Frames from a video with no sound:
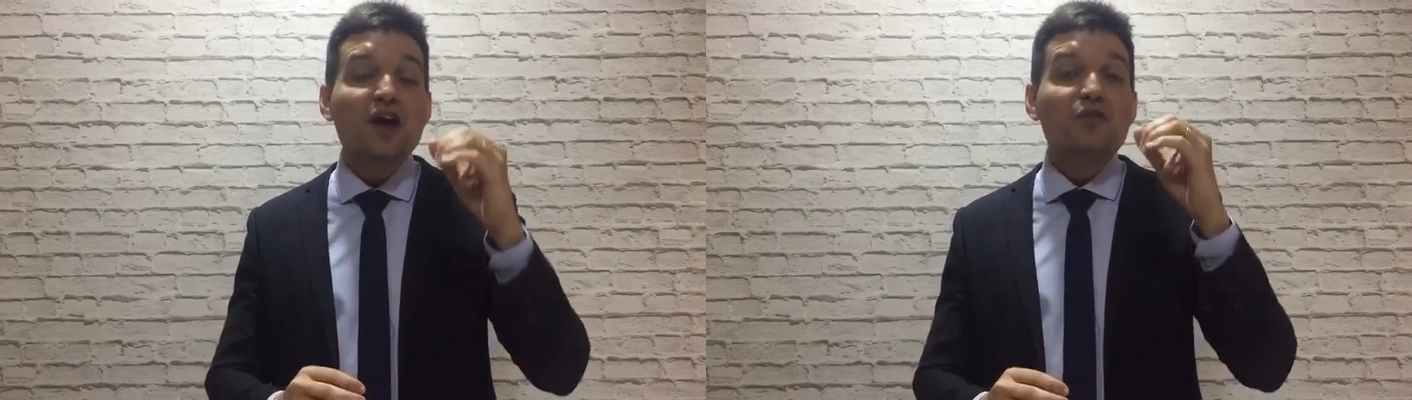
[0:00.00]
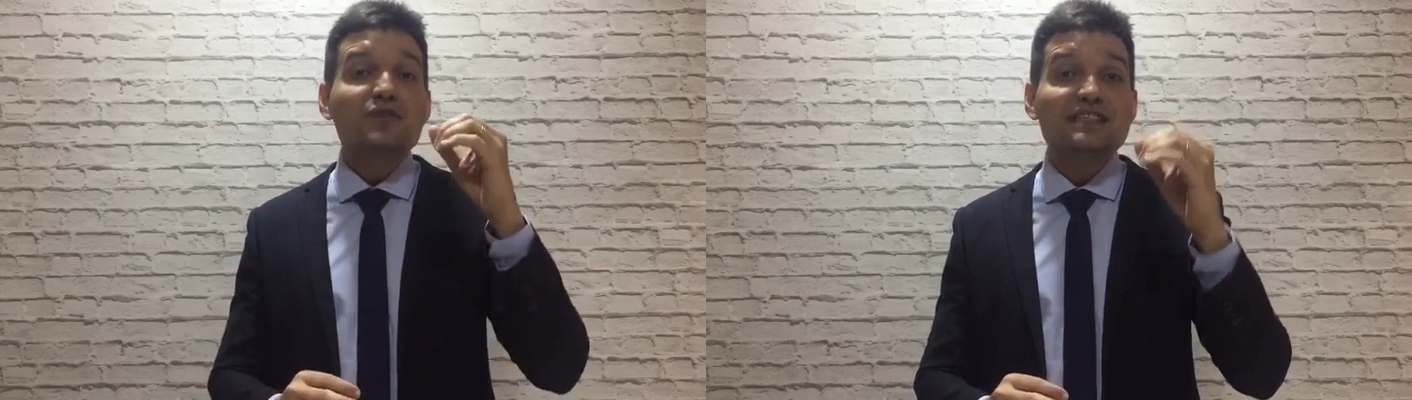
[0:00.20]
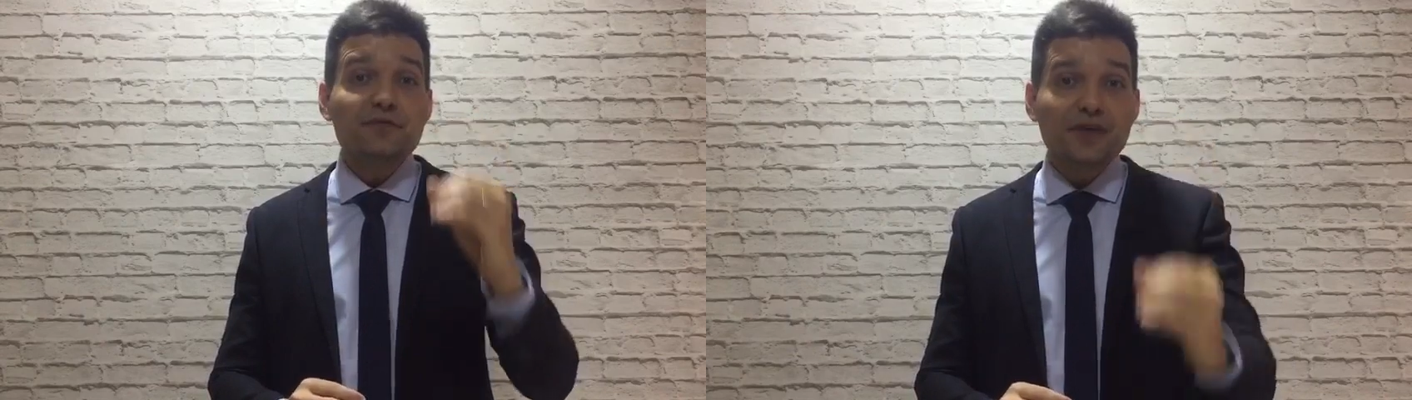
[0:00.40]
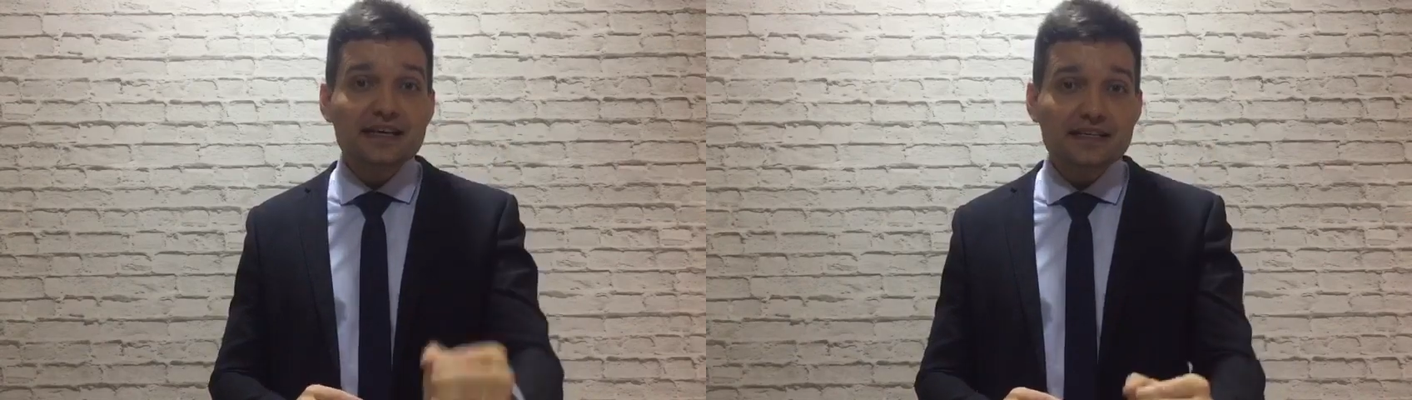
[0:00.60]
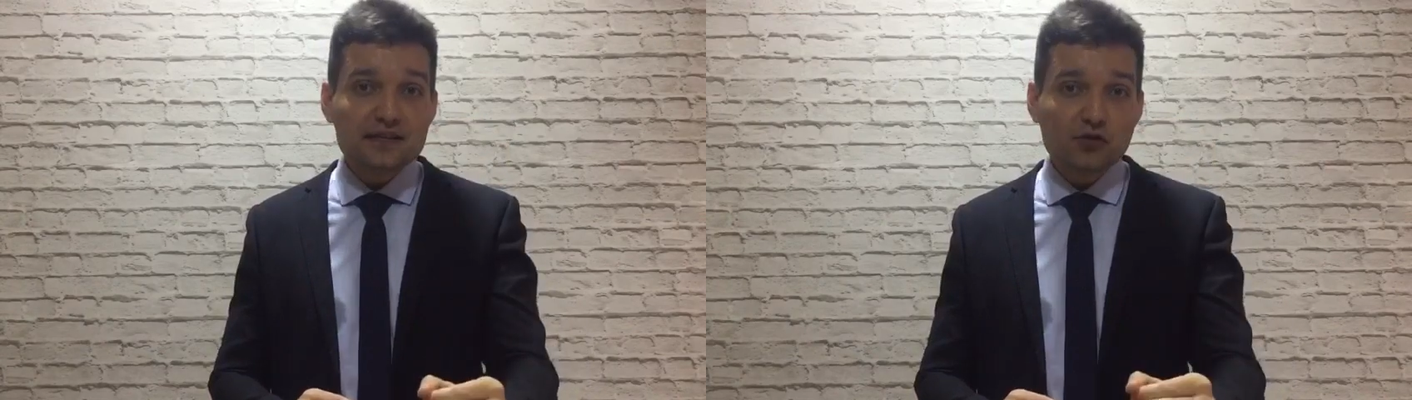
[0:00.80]
Você
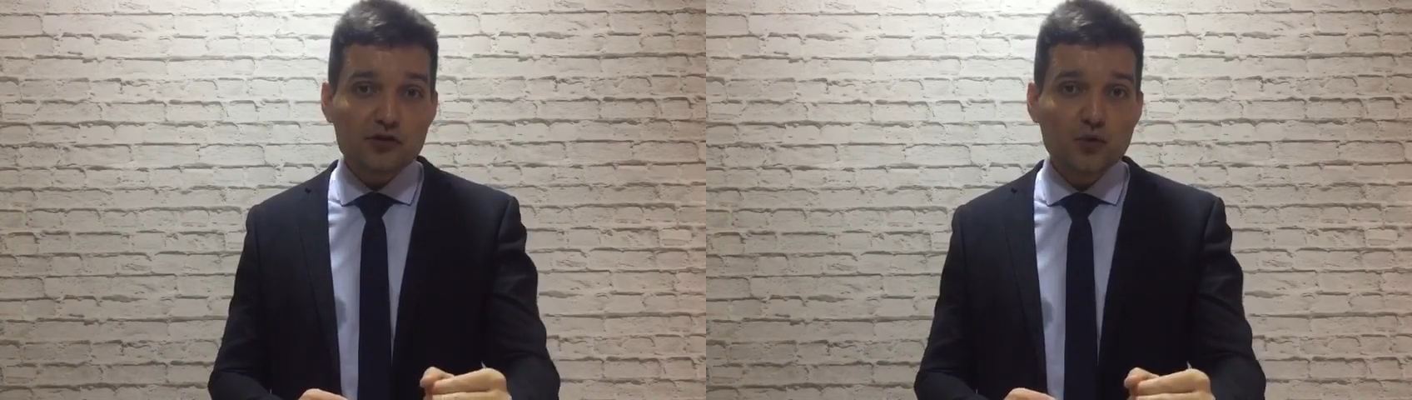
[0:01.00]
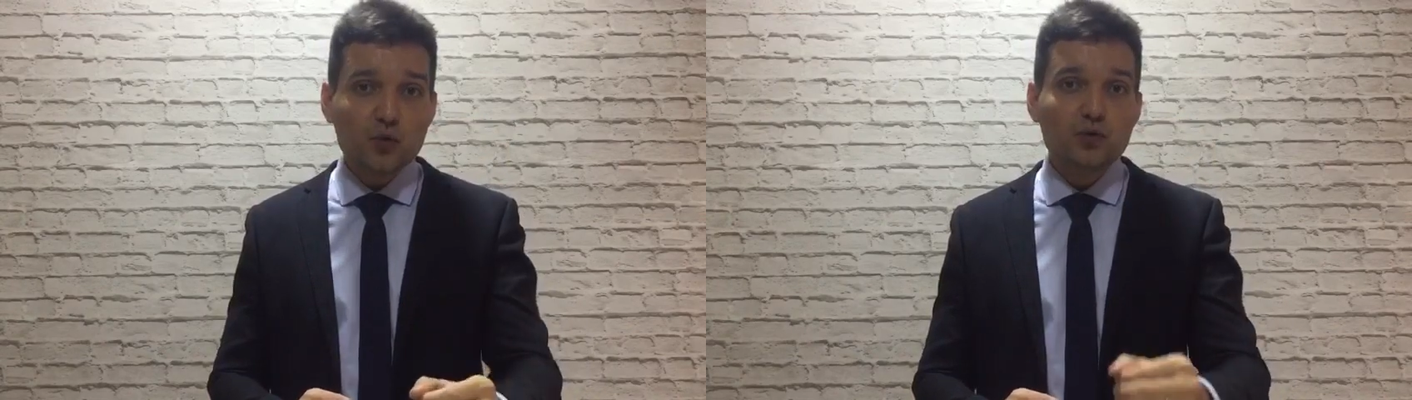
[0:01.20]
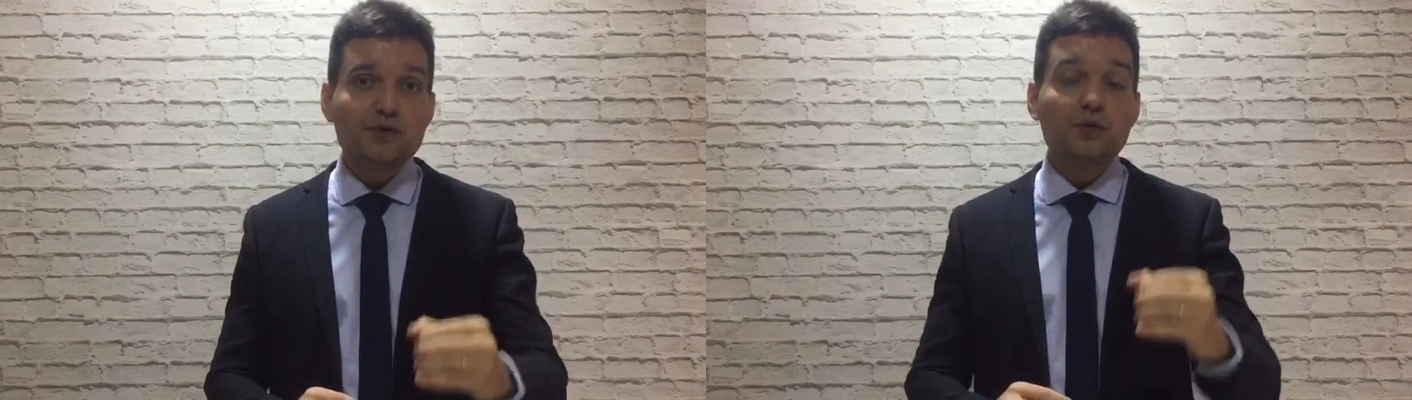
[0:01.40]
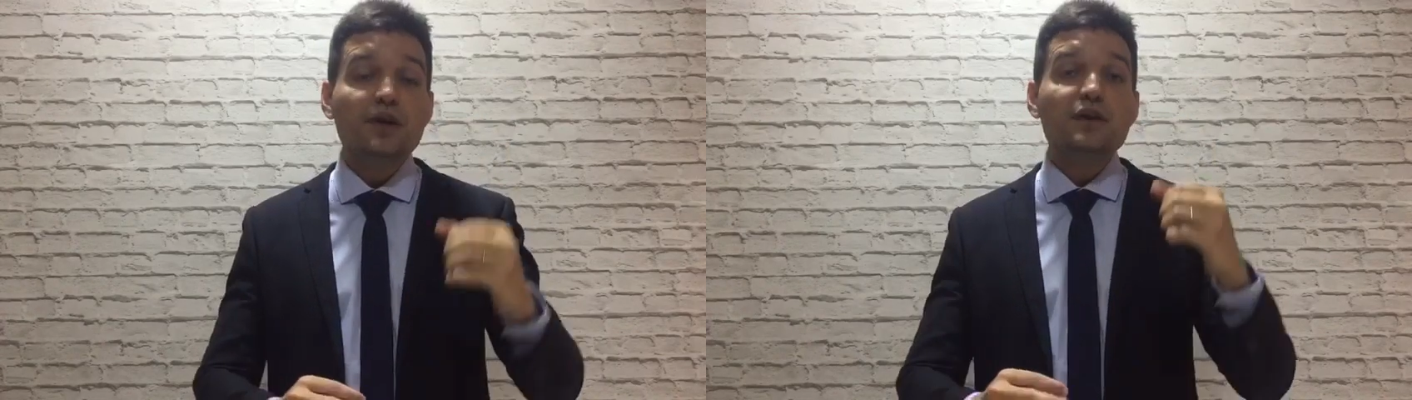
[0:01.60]
faz esse nosso curso